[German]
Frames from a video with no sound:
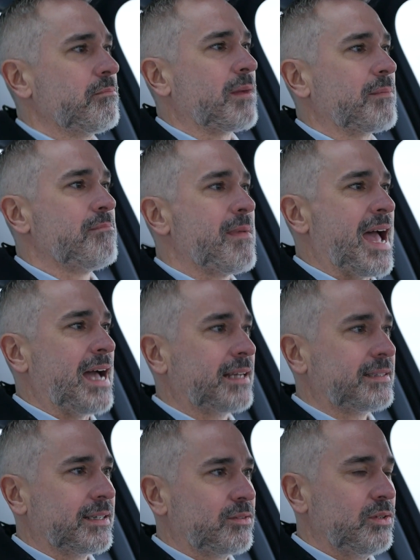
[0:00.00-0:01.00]
Man
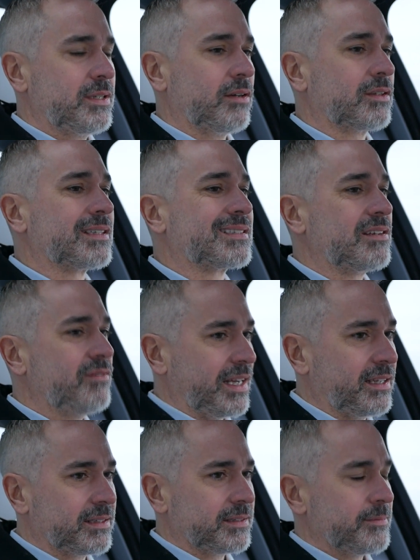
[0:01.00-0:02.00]
merkt natürlich auch das
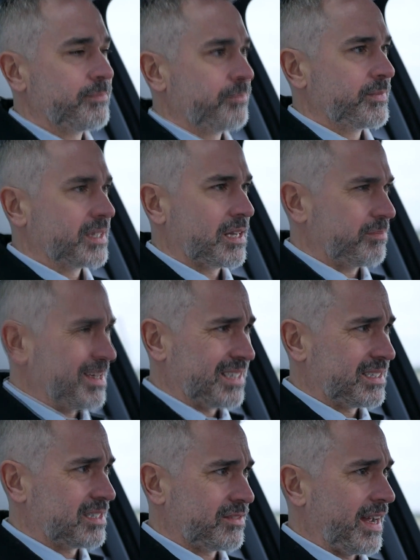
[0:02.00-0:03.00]
Gewicht. Ich glaube, der
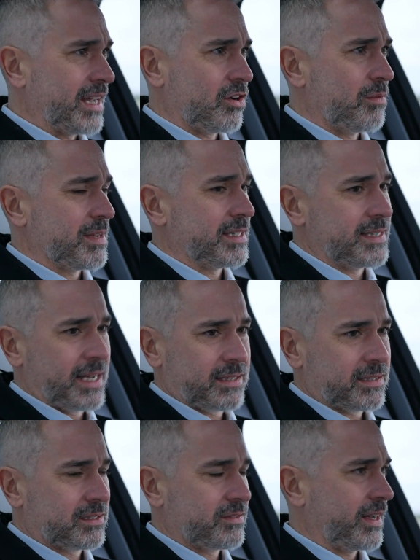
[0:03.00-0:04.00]
ist
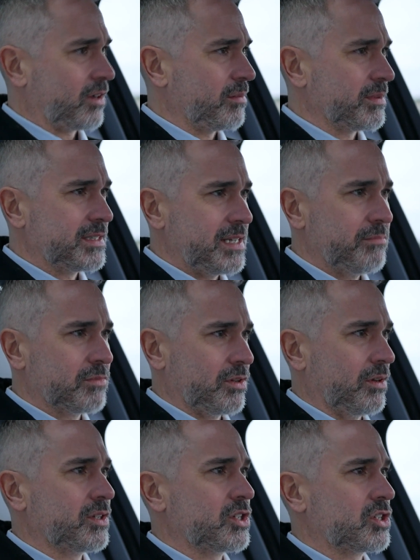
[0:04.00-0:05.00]
2,6, 2,7
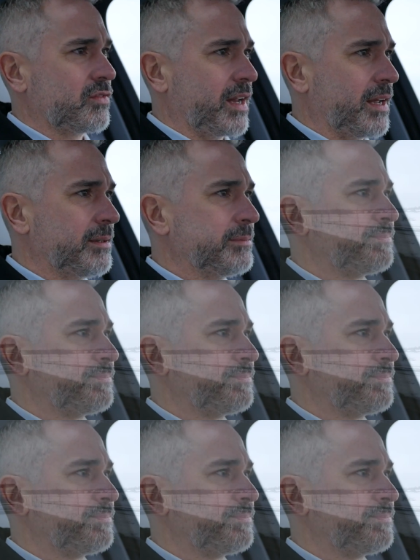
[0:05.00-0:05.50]
Tonnen schwer.